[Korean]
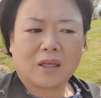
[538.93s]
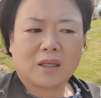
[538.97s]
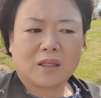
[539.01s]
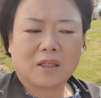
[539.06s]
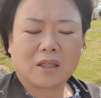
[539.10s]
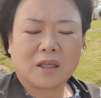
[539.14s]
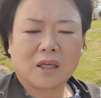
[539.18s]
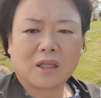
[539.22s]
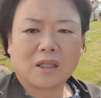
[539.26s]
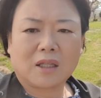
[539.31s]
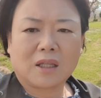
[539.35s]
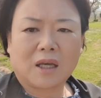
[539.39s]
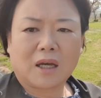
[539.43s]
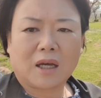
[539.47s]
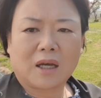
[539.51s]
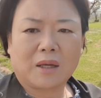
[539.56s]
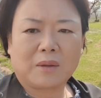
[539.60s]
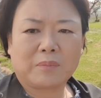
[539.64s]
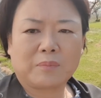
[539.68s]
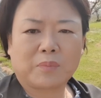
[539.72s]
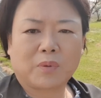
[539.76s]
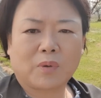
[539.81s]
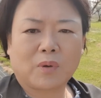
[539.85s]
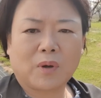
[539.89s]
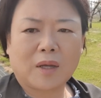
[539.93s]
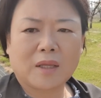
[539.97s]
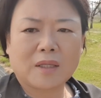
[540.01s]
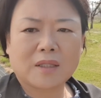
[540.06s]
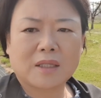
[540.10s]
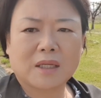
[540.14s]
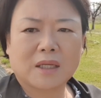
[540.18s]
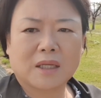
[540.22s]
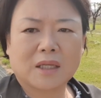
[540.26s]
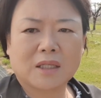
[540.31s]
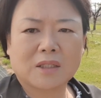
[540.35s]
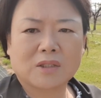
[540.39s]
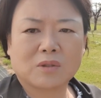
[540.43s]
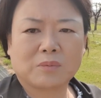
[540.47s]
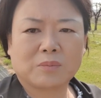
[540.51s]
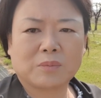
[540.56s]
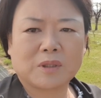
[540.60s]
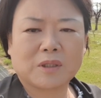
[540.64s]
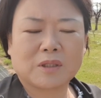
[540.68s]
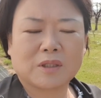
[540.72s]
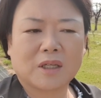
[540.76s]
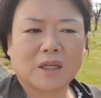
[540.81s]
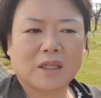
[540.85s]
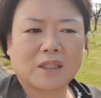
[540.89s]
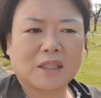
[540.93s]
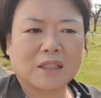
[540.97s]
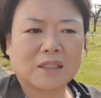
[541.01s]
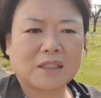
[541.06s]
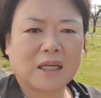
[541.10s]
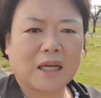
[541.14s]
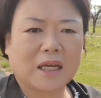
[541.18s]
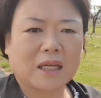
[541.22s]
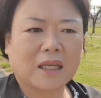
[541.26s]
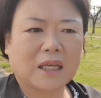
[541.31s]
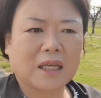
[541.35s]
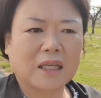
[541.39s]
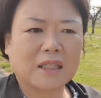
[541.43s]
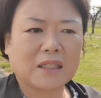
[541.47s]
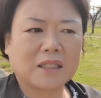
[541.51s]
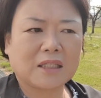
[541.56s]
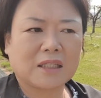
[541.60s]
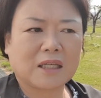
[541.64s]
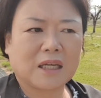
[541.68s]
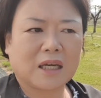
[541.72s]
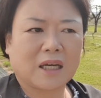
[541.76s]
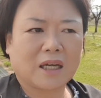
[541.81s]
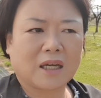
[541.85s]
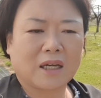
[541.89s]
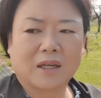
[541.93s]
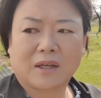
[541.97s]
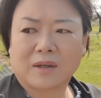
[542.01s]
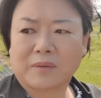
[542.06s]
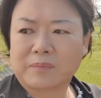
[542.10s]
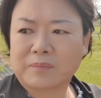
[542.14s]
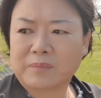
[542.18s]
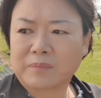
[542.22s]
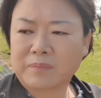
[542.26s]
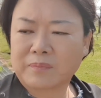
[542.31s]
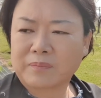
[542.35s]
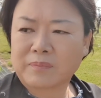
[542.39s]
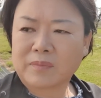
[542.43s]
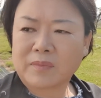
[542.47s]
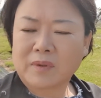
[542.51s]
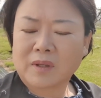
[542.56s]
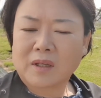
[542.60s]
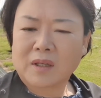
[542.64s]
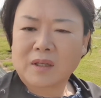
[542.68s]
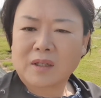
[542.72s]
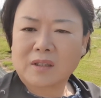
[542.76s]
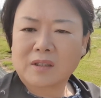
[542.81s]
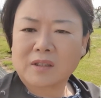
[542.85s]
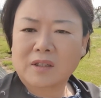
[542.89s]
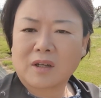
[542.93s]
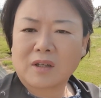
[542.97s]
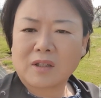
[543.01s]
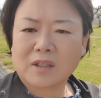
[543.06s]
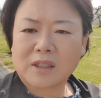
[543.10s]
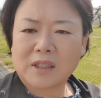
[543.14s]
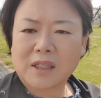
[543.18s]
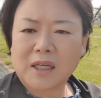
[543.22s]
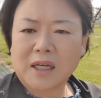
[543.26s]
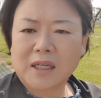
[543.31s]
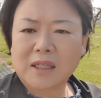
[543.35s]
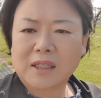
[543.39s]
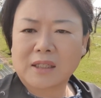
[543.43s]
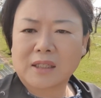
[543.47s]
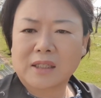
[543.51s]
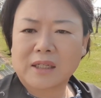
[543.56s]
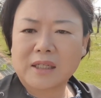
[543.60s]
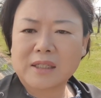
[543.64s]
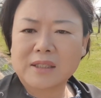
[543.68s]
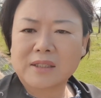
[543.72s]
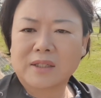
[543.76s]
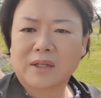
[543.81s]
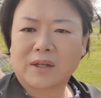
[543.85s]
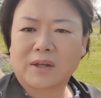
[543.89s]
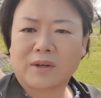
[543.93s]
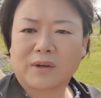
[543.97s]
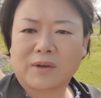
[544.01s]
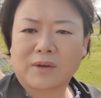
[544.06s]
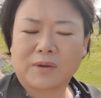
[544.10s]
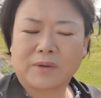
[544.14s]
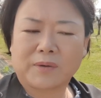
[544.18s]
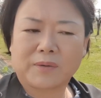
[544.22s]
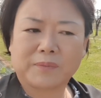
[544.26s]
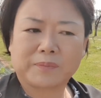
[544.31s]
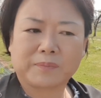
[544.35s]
이에 대한 보완책이 좀 있어야 되지 않겠느냐 그런 이야기를 했어요.